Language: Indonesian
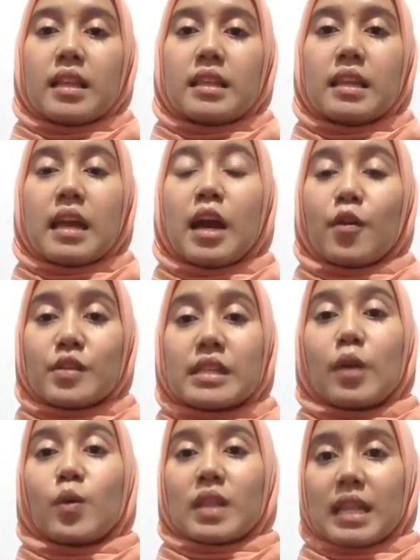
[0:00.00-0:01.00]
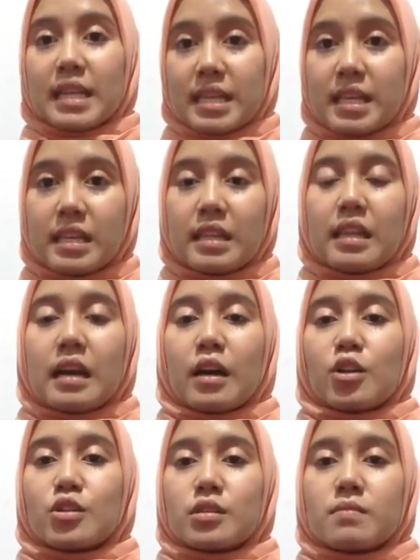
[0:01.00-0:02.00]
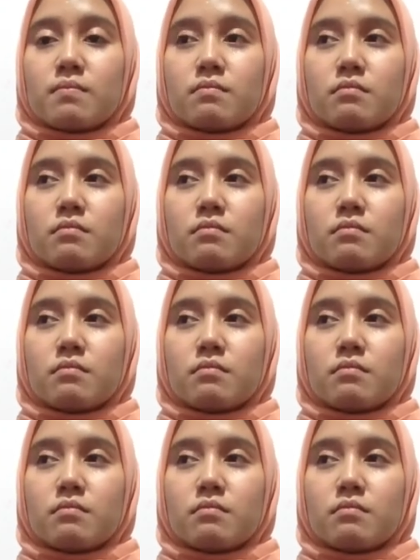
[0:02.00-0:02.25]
tidak harus takut lagi, tidak harus